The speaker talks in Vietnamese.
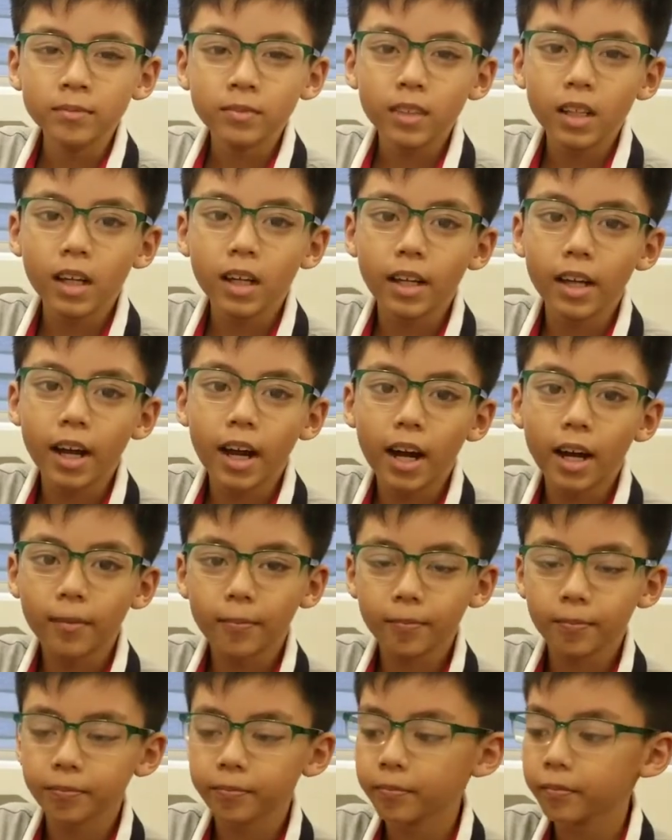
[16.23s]
Thì um,
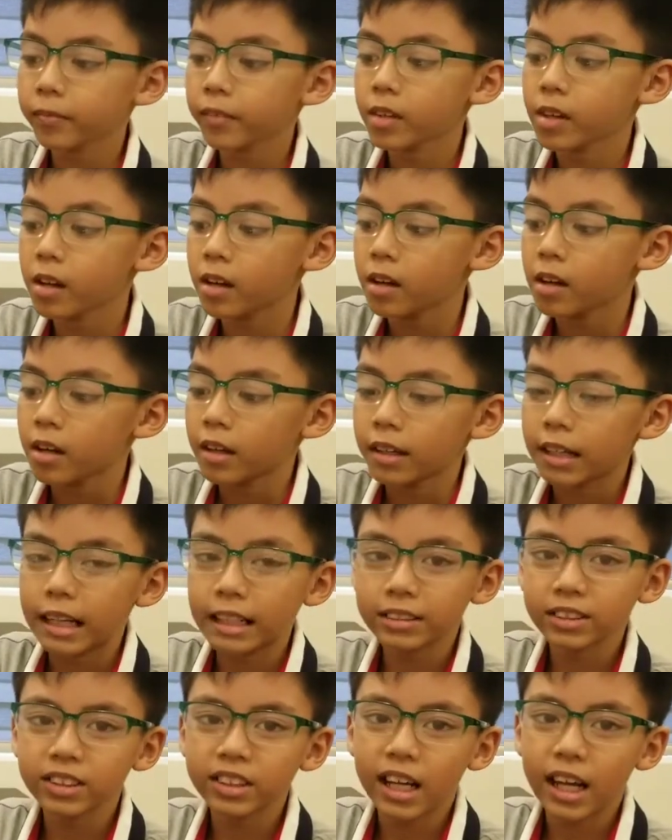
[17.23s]

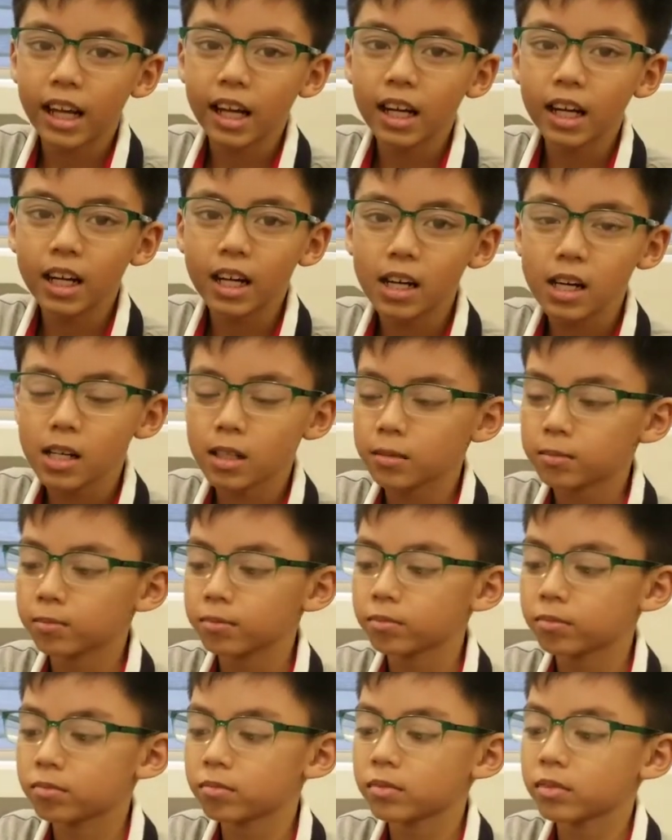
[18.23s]
Đăng sẽ
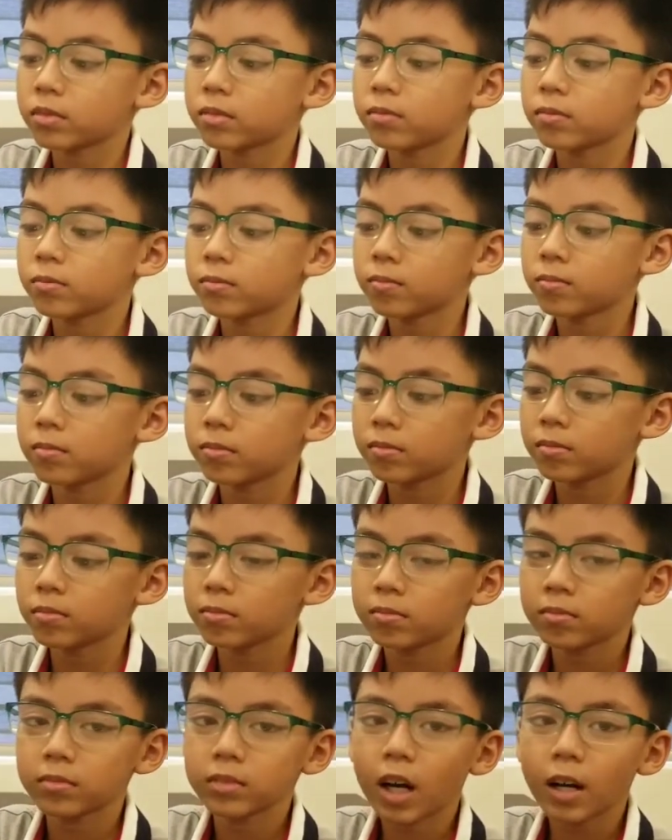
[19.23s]

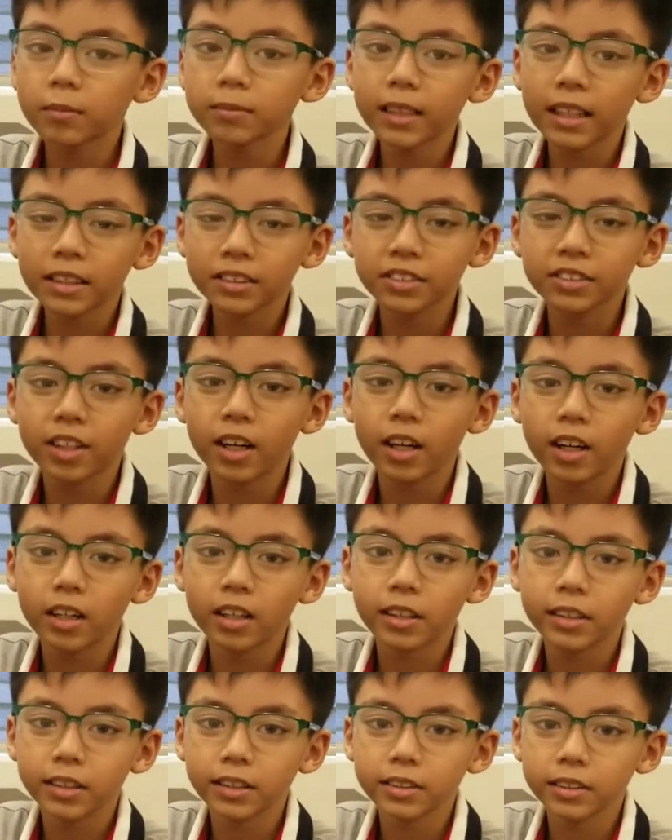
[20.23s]
um, tóm tắt
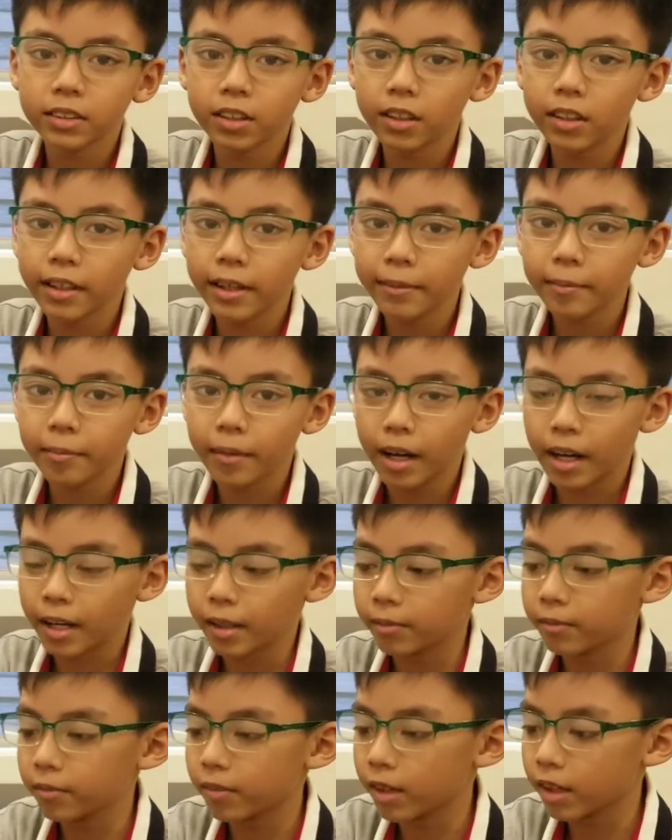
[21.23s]
sơ cho các
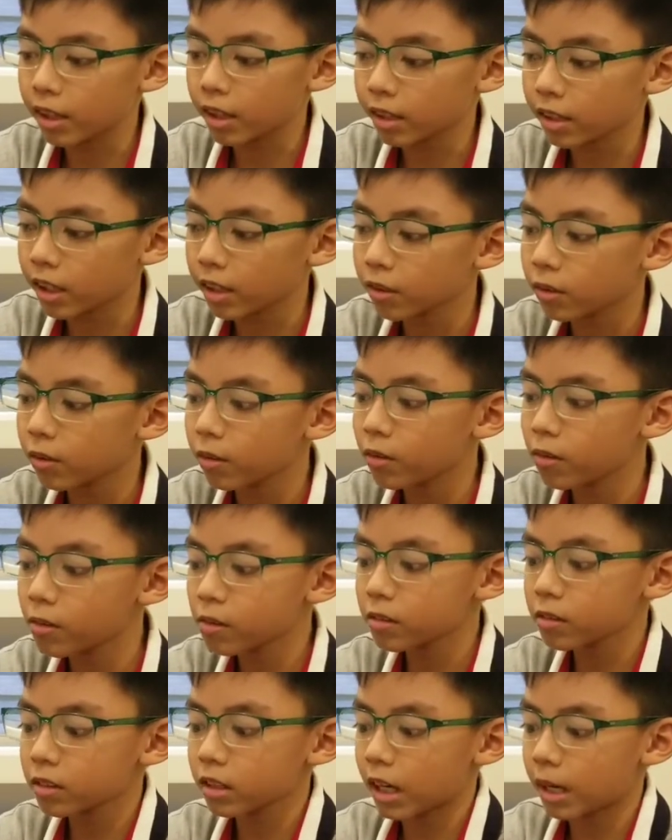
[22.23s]
bạn về cái
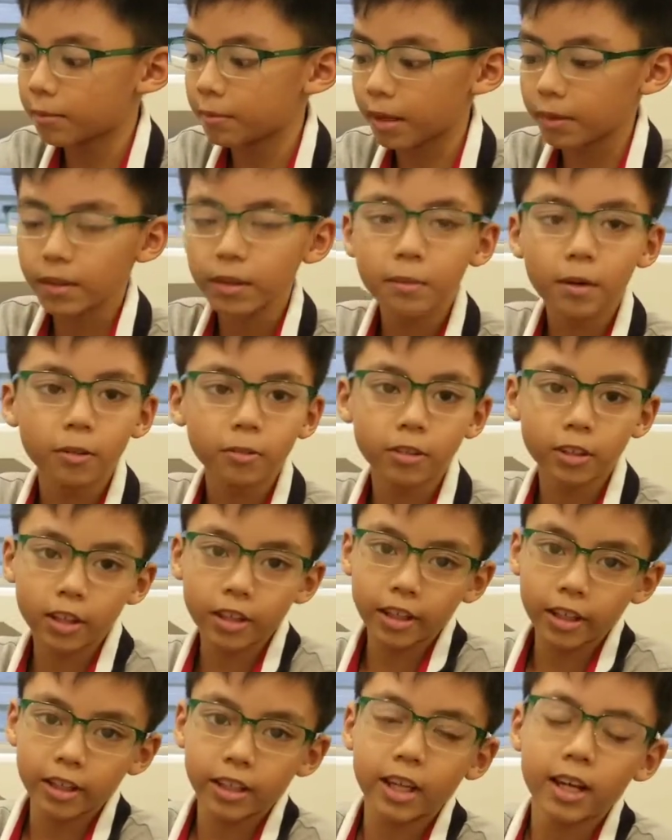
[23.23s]
cuốn Làm bạn với bầu trời
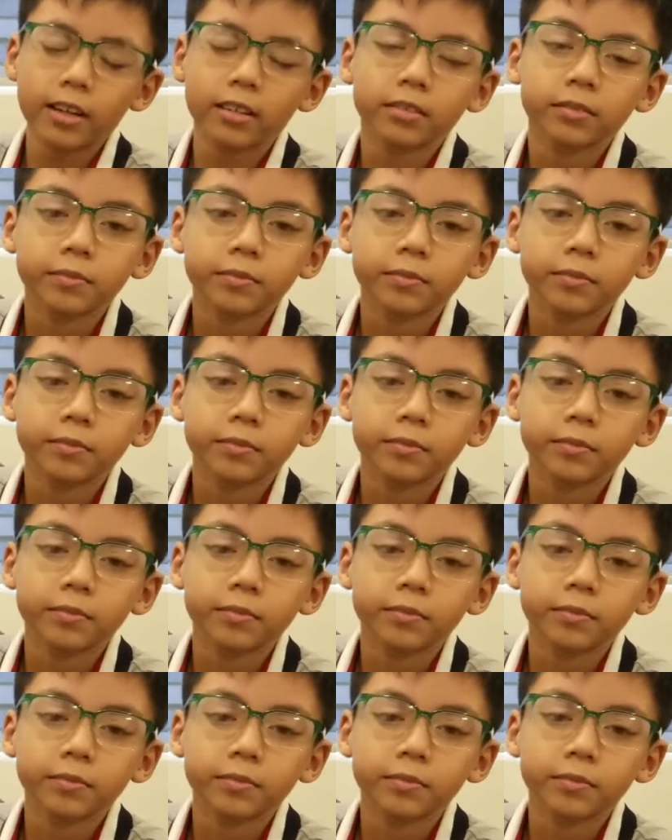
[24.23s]
này nha